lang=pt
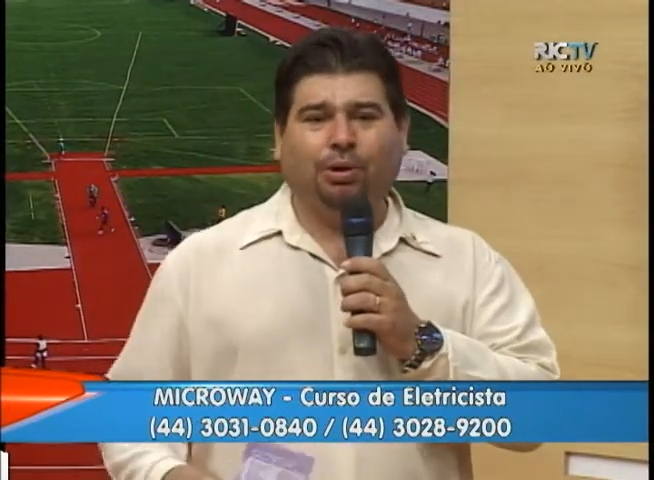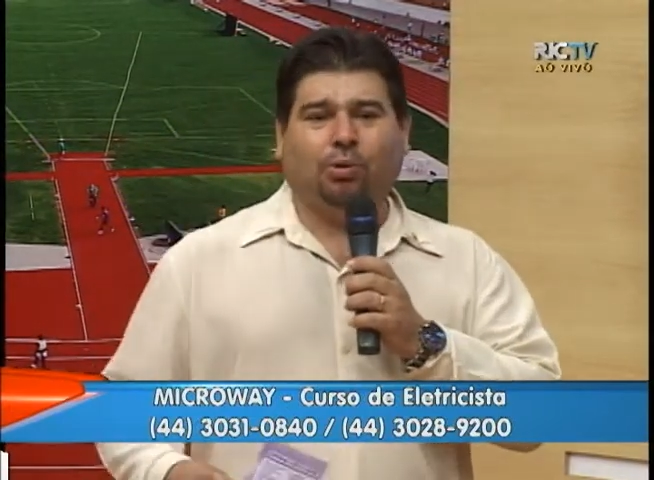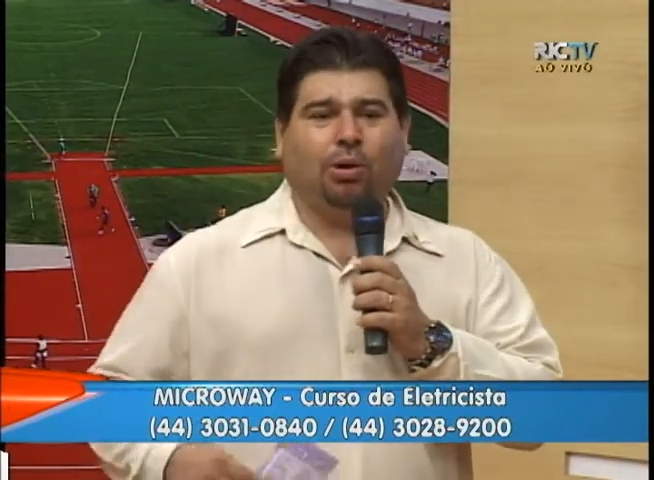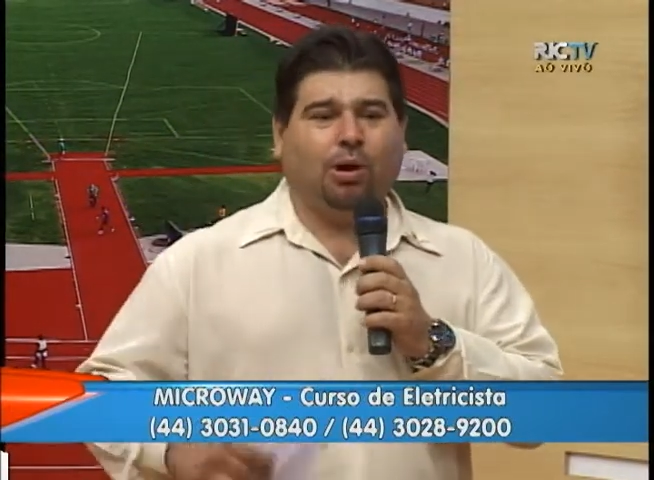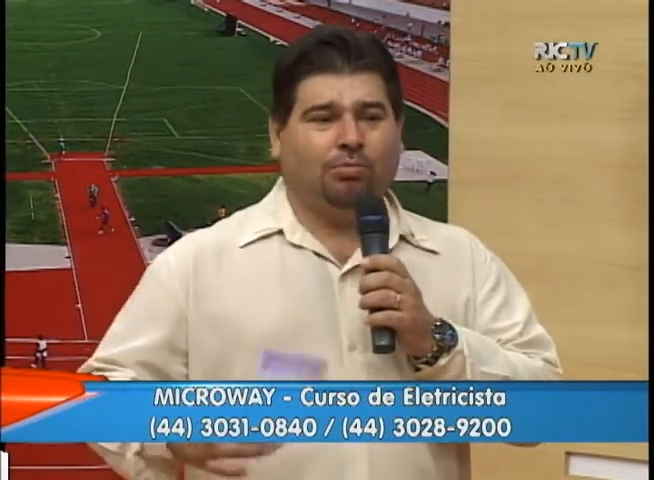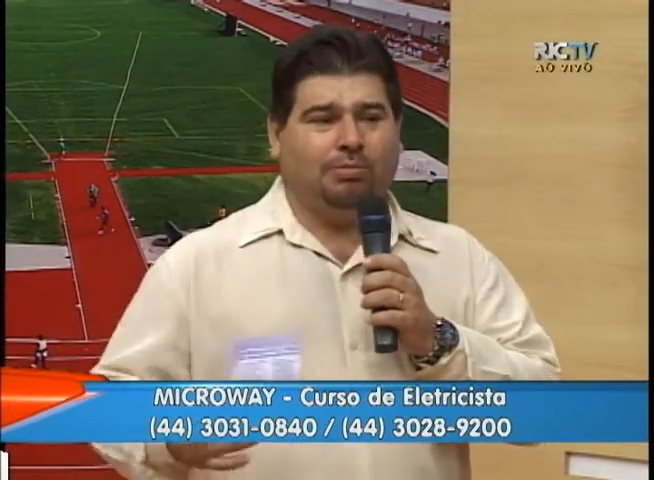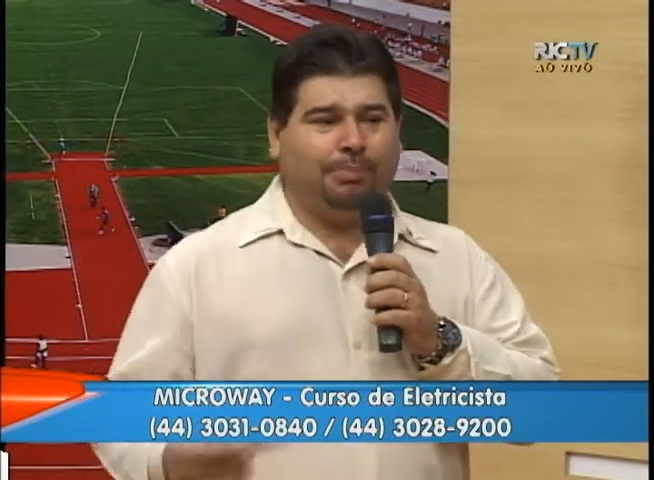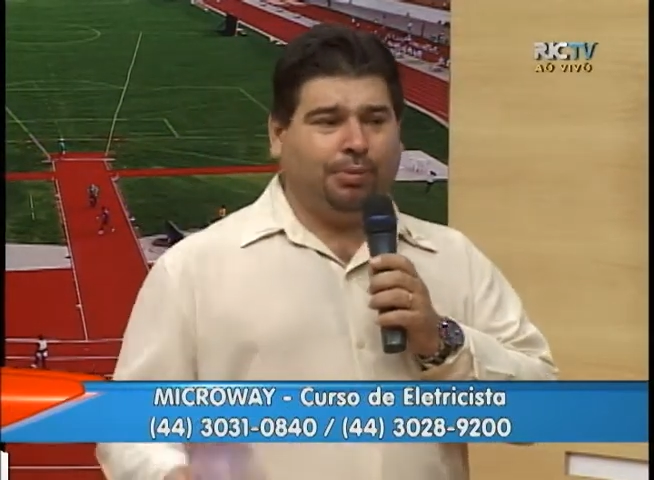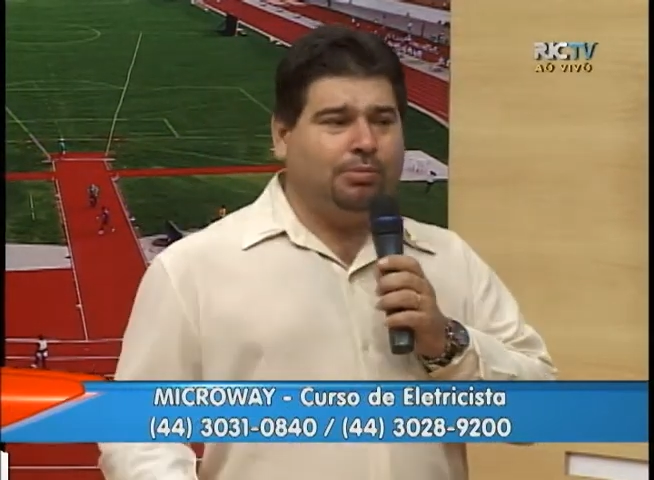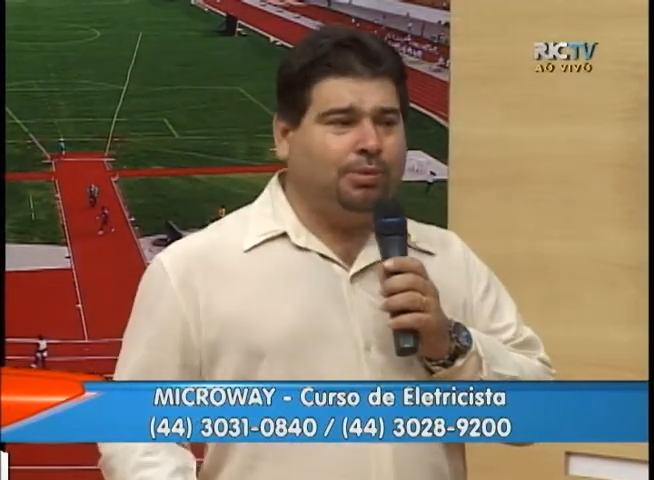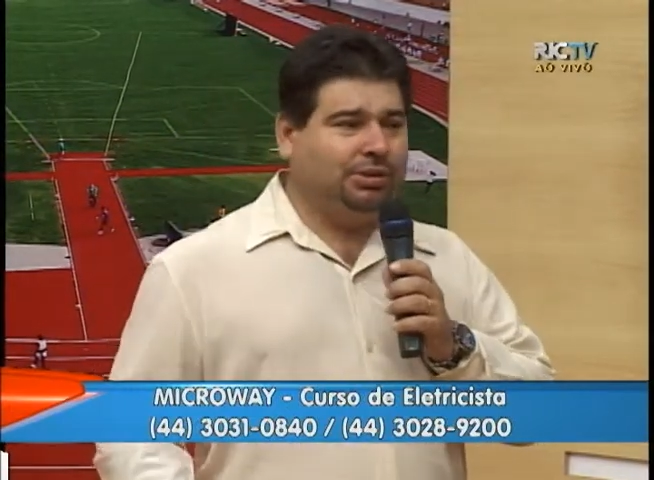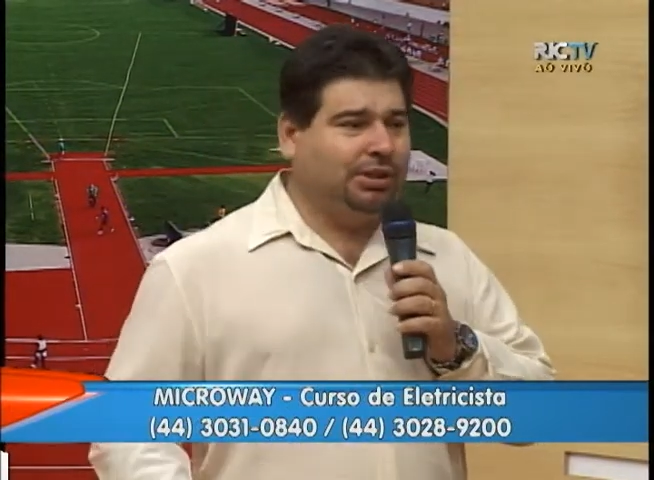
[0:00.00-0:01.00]
coloca uma
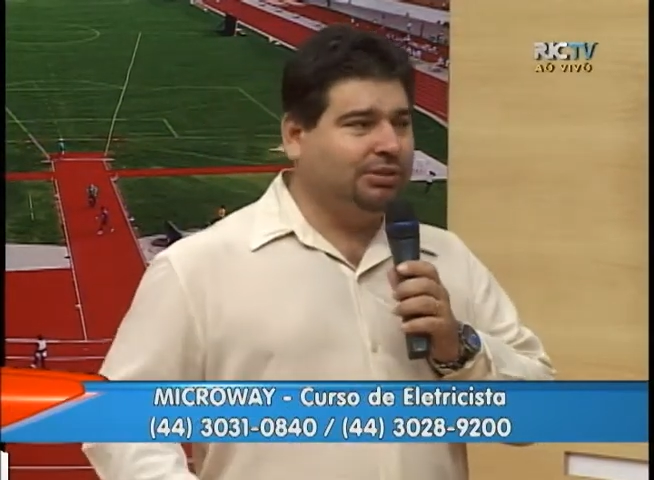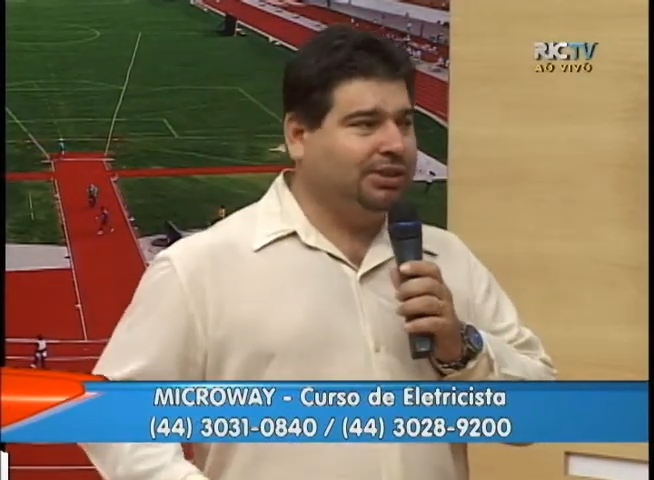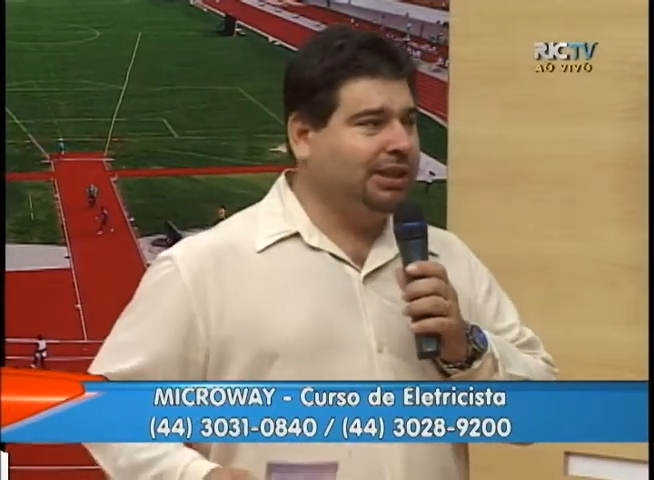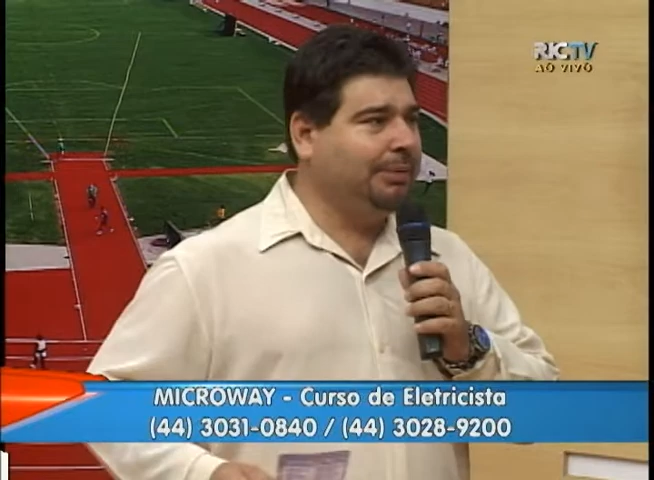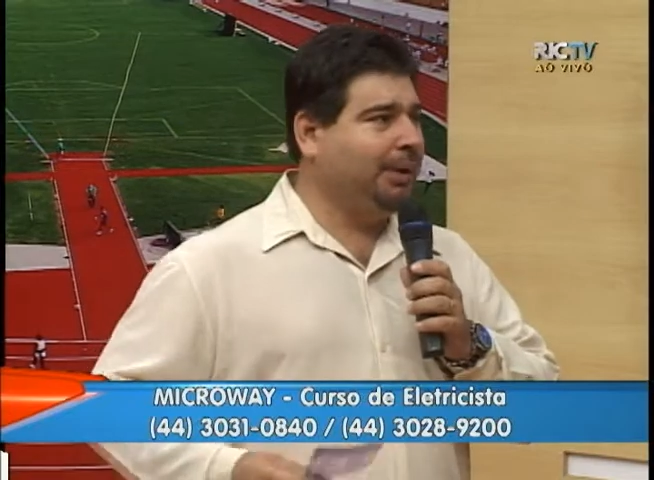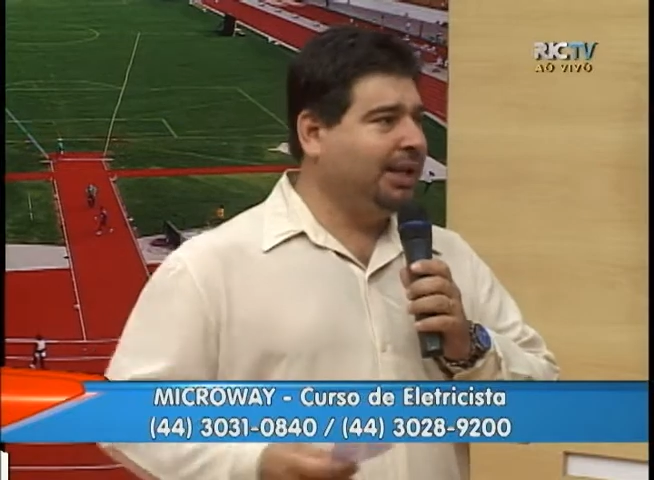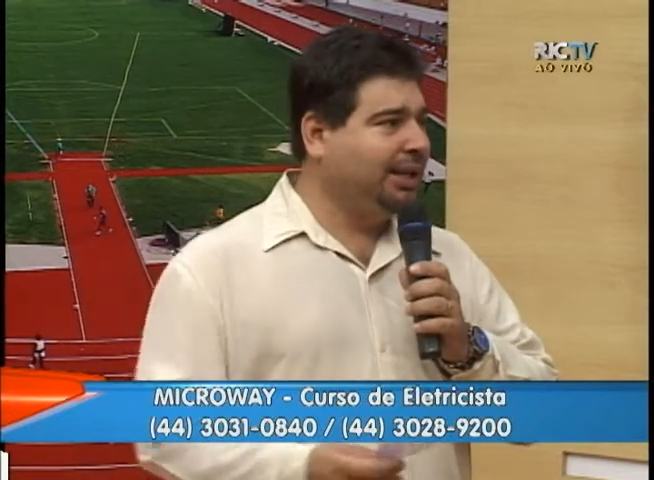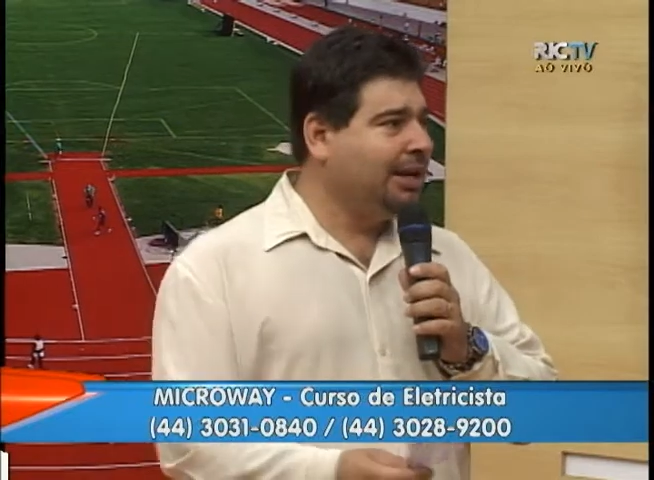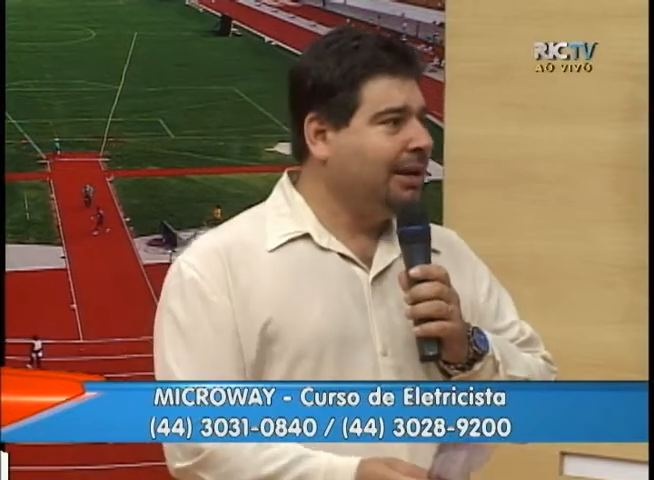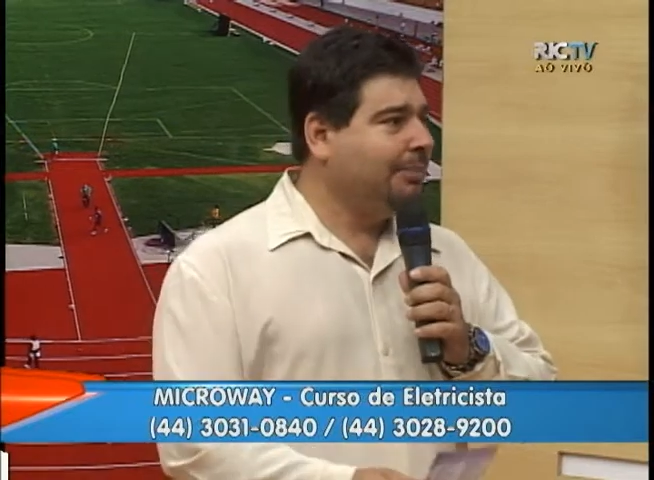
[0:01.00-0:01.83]
promoçãozinha para